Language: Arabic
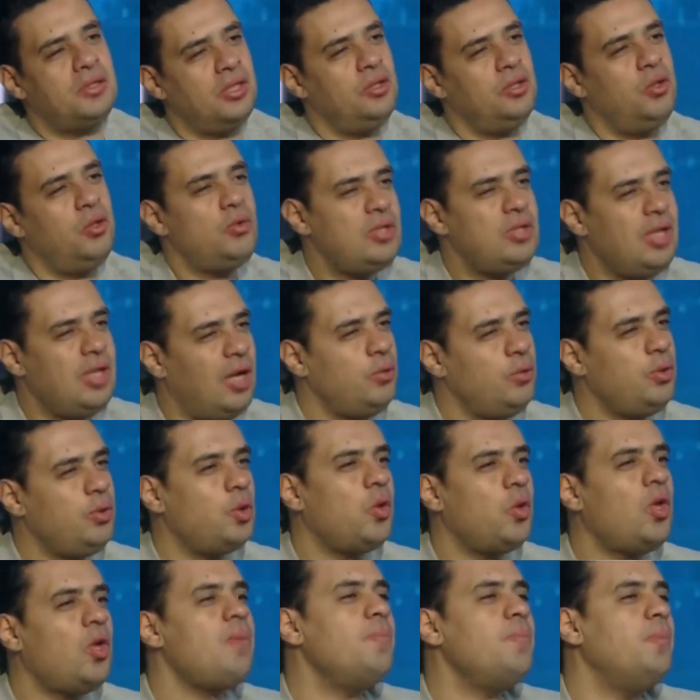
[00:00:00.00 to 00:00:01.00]
سان داونز
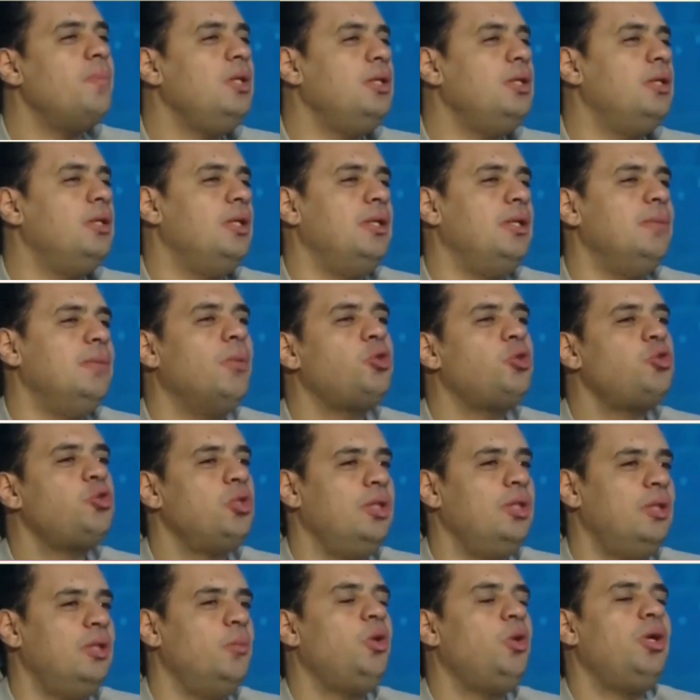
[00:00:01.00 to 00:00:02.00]
العوده قريب من
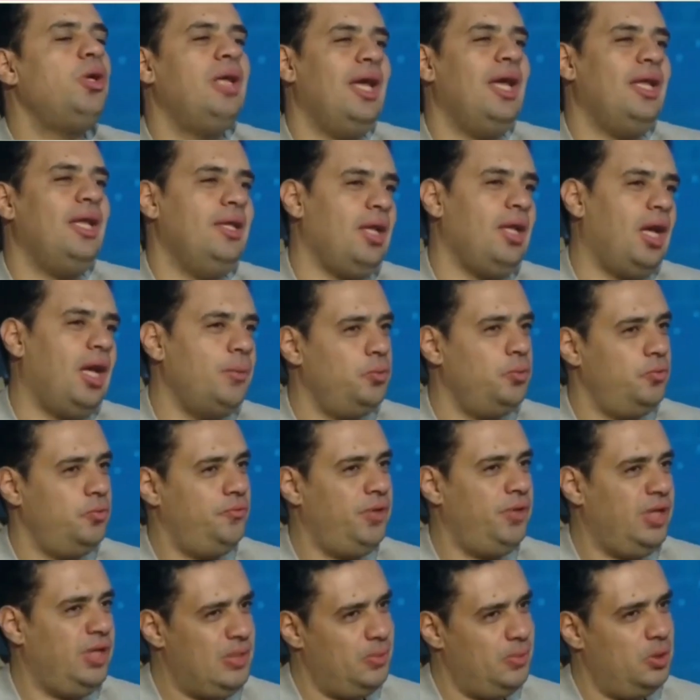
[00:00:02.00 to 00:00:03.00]
الماتش اللي ممكن الاهلي يلعبه
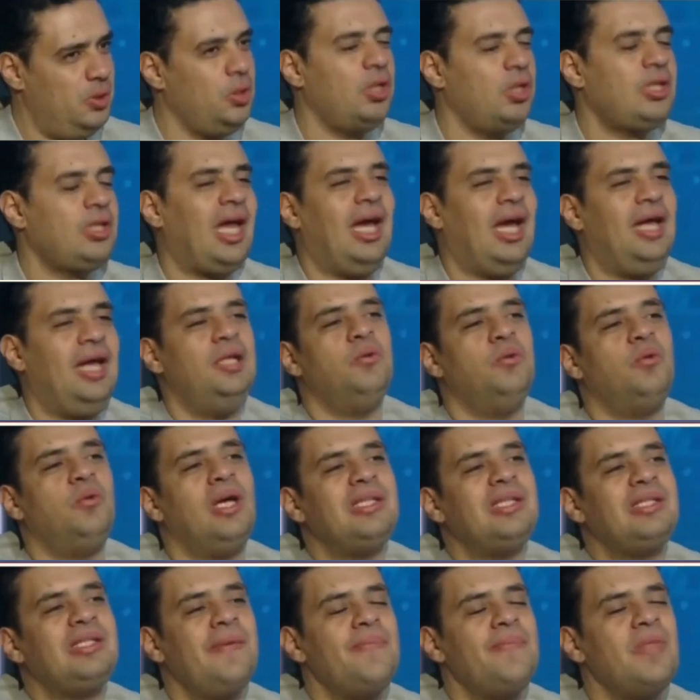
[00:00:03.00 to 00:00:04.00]
فريق بيضغط عالي
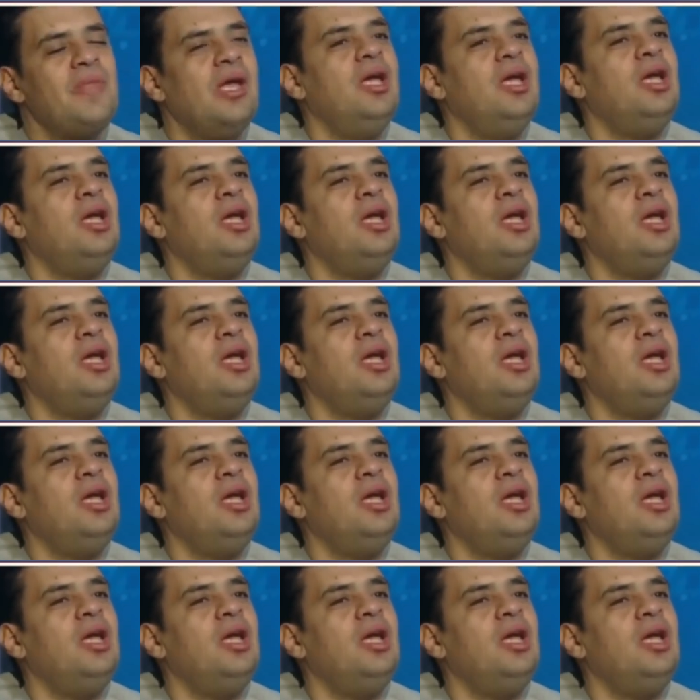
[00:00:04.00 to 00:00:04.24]
وكذا